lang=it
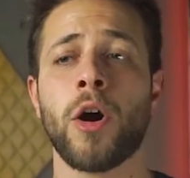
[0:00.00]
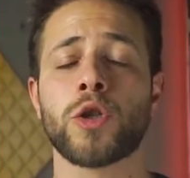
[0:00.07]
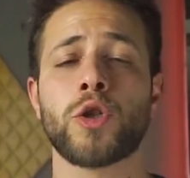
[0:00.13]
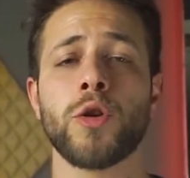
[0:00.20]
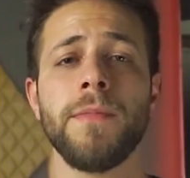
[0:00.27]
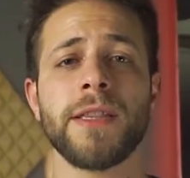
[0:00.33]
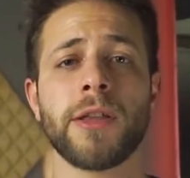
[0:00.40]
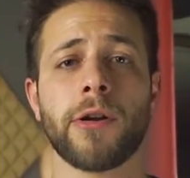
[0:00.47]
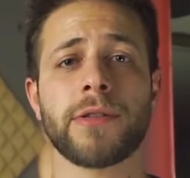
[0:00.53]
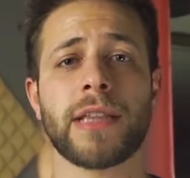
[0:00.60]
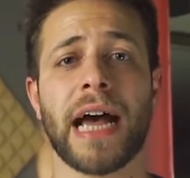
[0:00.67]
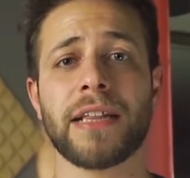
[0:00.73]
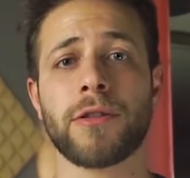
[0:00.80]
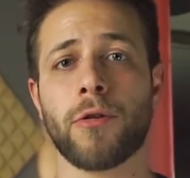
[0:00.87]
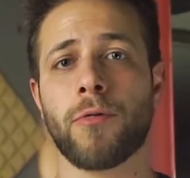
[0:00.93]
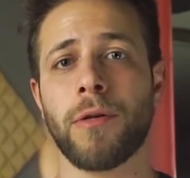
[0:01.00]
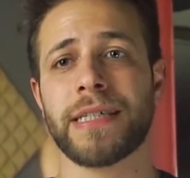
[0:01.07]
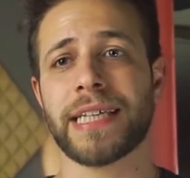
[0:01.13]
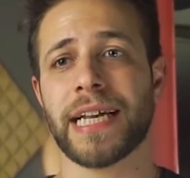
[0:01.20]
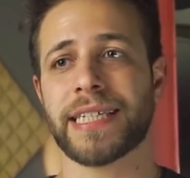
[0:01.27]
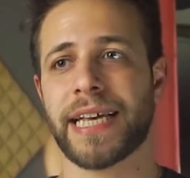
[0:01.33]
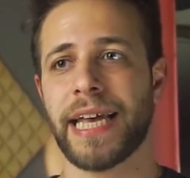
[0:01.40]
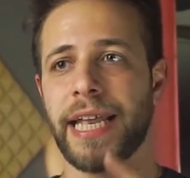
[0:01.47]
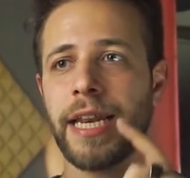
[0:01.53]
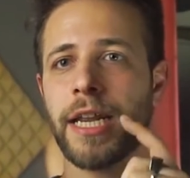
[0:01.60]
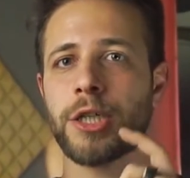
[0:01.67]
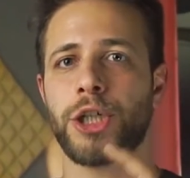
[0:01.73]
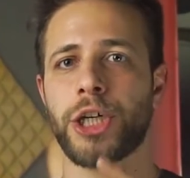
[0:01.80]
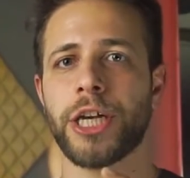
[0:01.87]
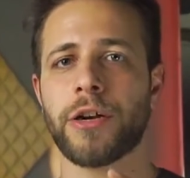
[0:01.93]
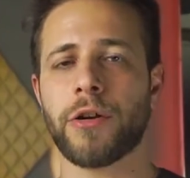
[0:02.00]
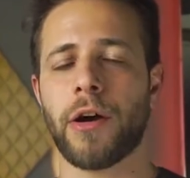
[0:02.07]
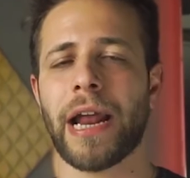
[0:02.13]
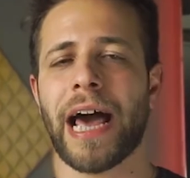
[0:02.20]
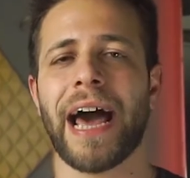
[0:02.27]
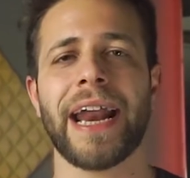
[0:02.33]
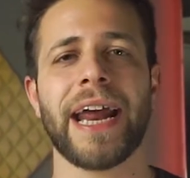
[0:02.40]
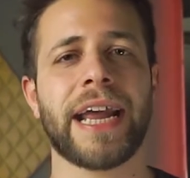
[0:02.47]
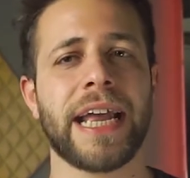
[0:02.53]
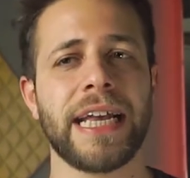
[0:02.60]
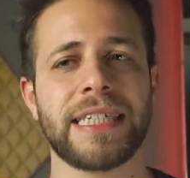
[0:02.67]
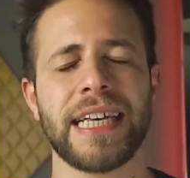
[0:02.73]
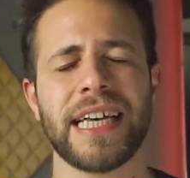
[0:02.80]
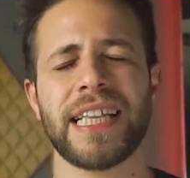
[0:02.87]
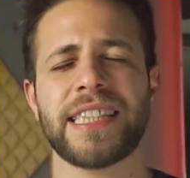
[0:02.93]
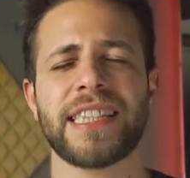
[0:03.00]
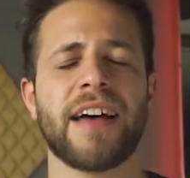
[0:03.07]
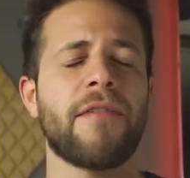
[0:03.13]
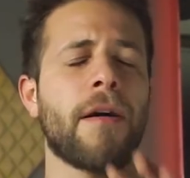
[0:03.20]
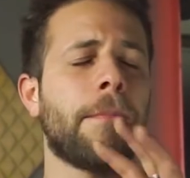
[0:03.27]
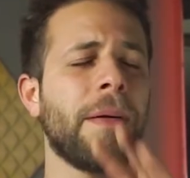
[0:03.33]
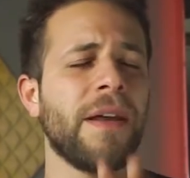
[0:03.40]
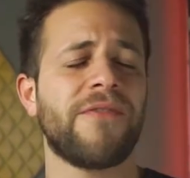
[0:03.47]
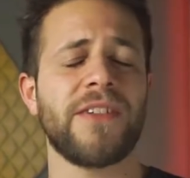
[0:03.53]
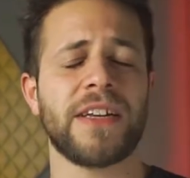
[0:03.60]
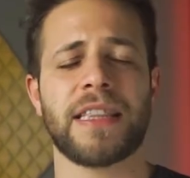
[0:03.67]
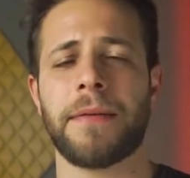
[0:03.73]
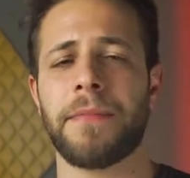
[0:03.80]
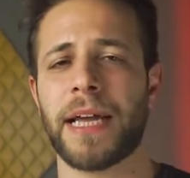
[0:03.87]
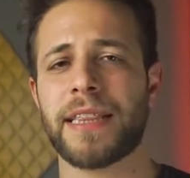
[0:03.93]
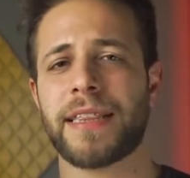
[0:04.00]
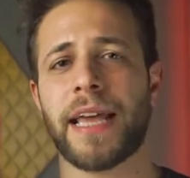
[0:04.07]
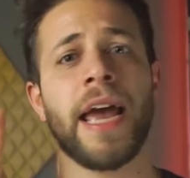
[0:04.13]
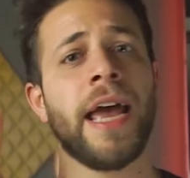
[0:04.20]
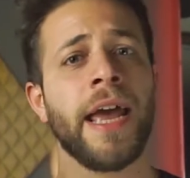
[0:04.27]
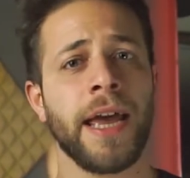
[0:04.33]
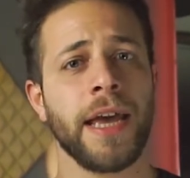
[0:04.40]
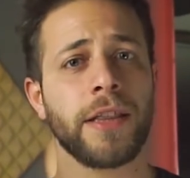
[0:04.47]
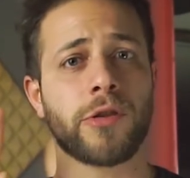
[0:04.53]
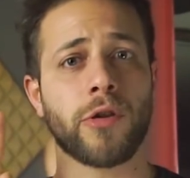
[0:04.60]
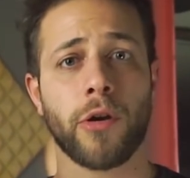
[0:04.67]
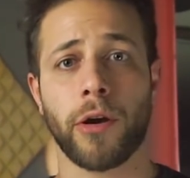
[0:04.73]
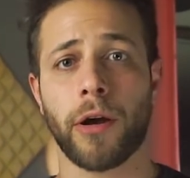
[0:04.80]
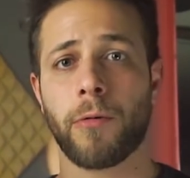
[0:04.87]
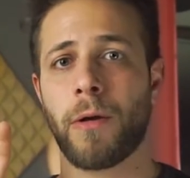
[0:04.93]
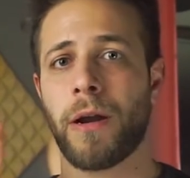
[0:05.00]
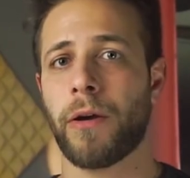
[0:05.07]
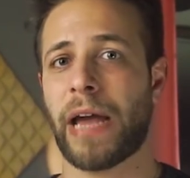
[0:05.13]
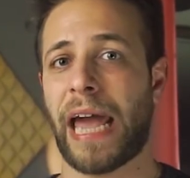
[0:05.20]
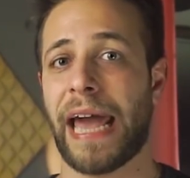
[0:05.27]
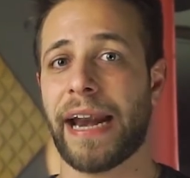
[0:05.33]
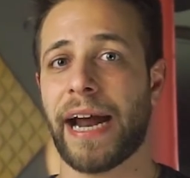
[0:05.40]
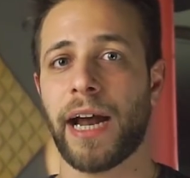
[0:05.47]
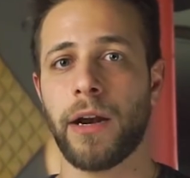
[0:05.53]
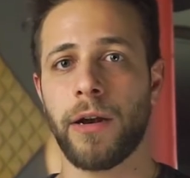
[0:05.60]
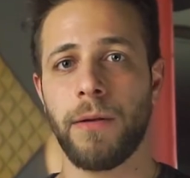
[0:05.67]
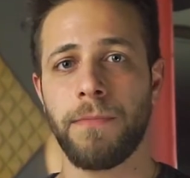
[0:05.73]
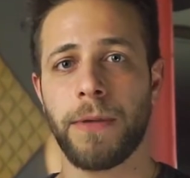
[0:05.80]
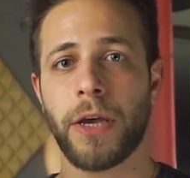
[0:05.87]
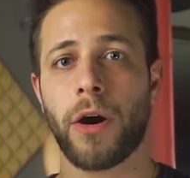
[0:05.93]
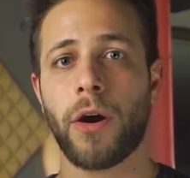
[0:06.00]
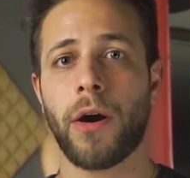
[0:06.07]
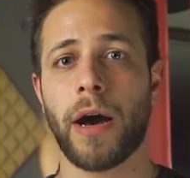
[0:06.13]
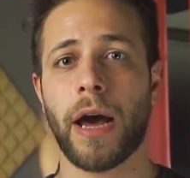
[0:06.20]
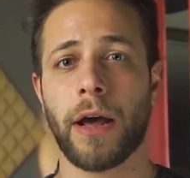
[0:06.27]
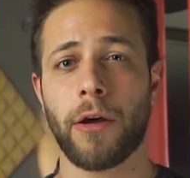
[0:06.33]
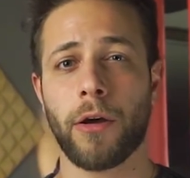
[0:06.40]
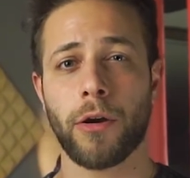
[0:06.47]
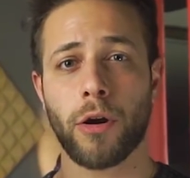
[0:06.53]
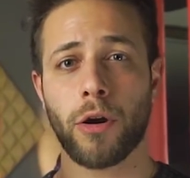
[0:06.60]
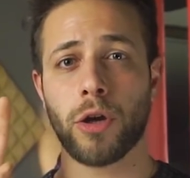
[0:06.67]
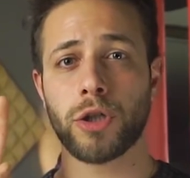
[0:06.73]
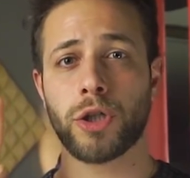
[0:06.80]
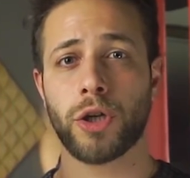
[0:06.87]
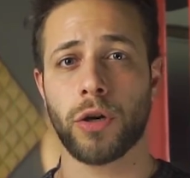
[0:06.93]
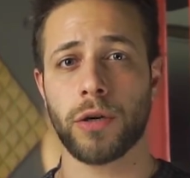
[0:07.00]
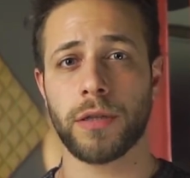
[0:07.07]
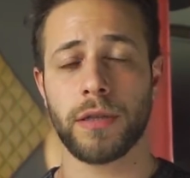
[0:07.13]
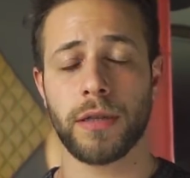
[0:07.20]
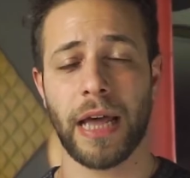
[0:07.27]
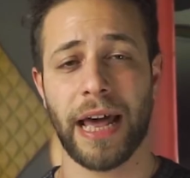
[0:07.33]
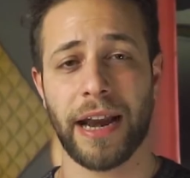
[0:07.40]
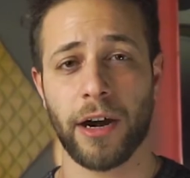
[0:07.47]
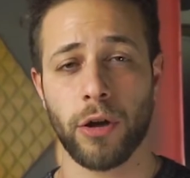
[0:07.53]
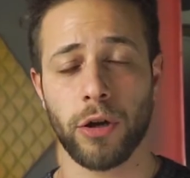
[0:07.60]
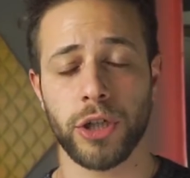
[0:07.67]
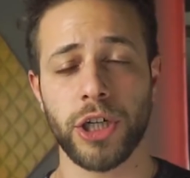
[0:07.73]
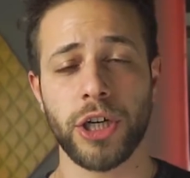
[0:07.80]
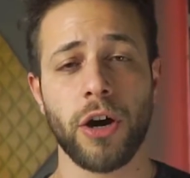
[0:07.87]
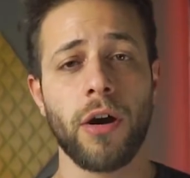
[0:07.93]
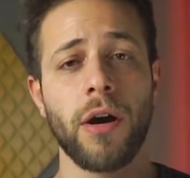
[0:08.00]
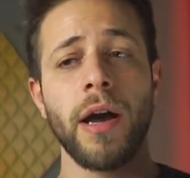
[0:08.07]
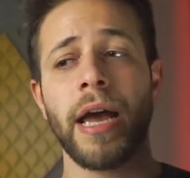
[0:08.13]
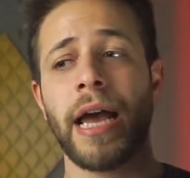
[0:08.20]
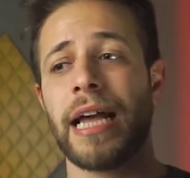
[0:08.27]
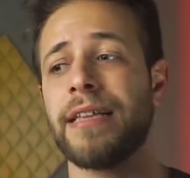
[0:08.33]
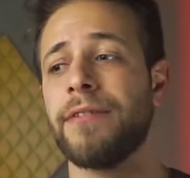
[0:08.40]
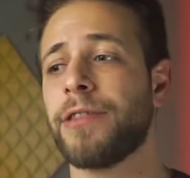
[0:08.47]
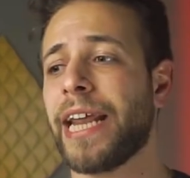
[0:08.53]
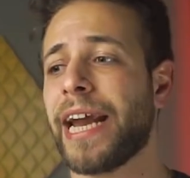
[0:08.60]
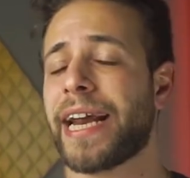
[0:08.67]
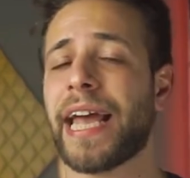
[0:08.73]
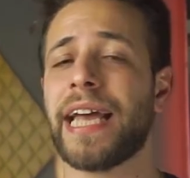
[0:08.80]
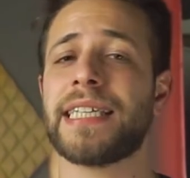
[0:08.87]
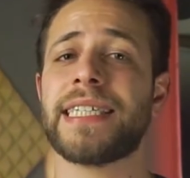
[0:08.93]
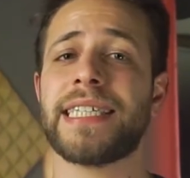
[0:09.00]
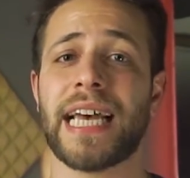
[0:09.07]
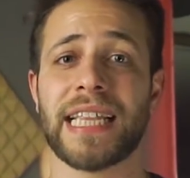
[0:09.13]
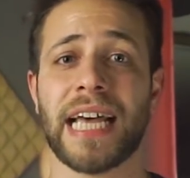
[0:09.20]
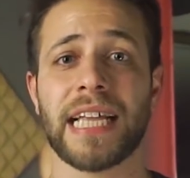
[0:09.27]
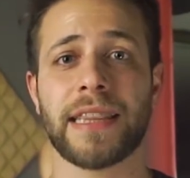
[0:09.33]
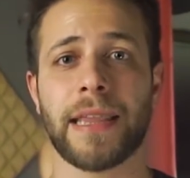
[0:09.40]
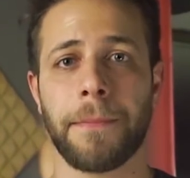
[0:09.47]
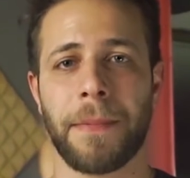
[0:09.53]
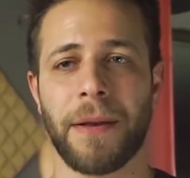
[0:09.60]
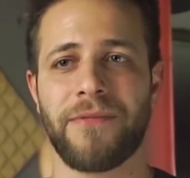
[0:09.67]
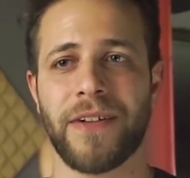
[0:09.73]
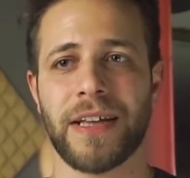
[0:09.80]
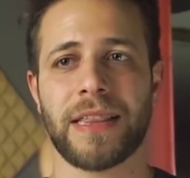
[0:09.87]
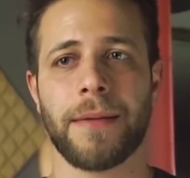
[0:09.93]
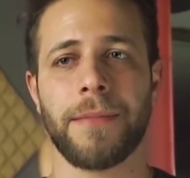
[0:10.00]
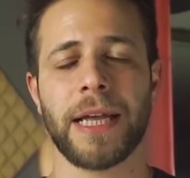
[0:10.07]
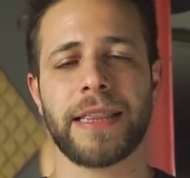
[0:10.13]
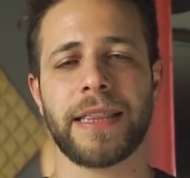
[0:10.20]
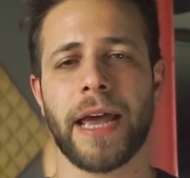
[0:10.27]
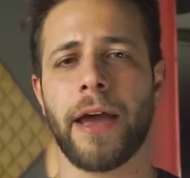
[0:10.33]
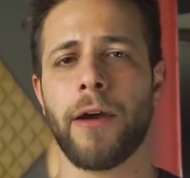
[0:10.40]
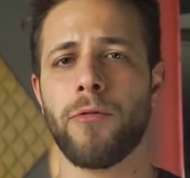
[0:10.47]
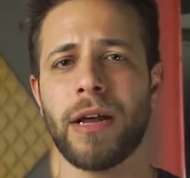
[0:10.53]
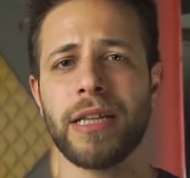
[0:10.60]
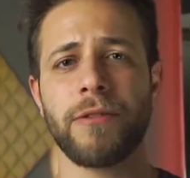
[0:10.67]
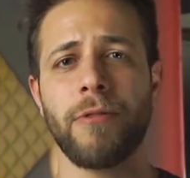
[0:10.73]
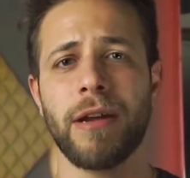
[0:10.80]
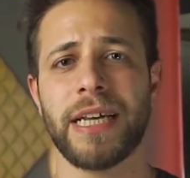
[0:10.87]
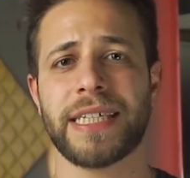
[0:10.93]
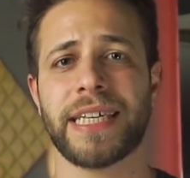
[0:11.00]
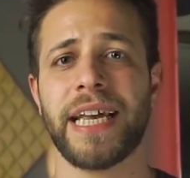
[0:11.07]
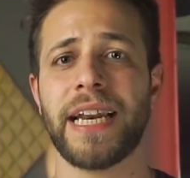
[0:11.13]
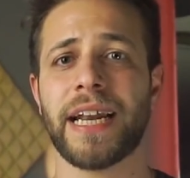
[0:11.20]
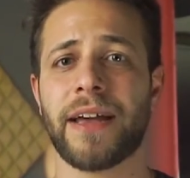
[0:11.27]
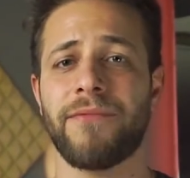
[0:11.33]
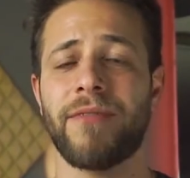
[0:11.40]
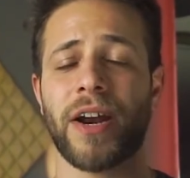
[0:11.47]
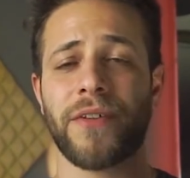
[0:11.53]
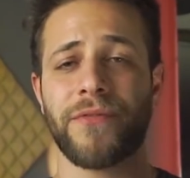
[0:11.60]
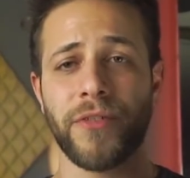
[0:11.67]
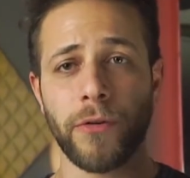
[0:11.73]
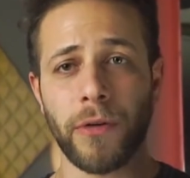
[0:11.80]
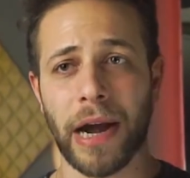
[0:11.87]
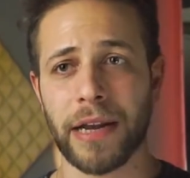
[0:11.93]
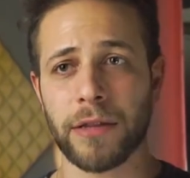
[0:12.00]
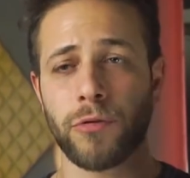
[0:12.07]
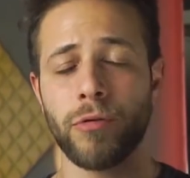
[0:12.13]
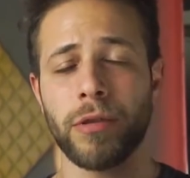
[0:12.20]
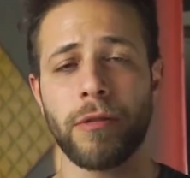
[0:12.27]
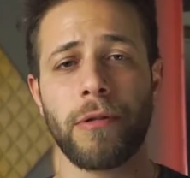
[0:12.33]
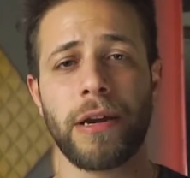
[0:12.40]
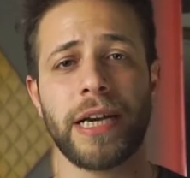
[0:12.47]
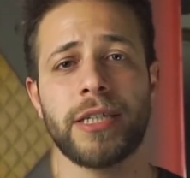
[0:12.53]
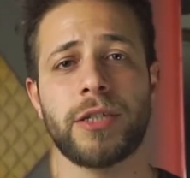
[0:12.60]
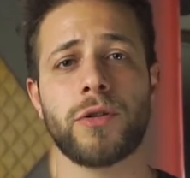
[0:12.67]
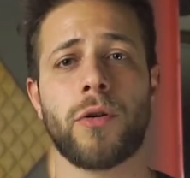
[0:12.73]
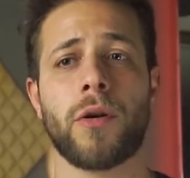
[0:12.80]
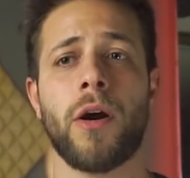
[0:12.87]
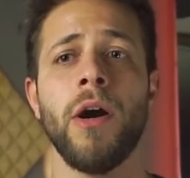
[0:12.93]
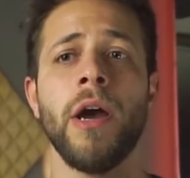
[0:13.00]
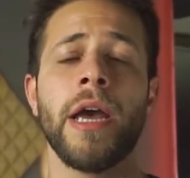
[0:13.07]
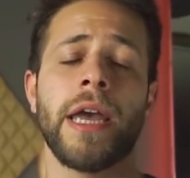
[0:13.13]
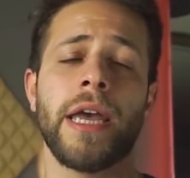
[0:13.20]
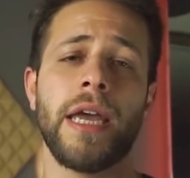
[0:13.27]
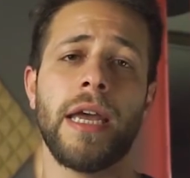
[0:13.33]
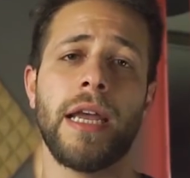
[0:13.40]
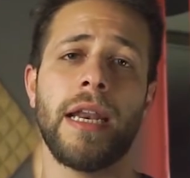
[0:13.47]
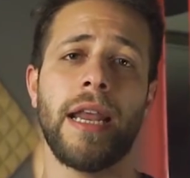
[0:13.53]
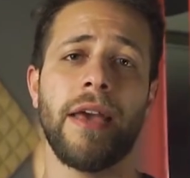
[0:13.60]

ho subito notato questa skin circolare che si adattava perfettamente intorno a quello che era il mio orologio analogico e devo dire che si adatta perfettamente, è una di quelle skin che va a raffigurare tutti quelli che sono i,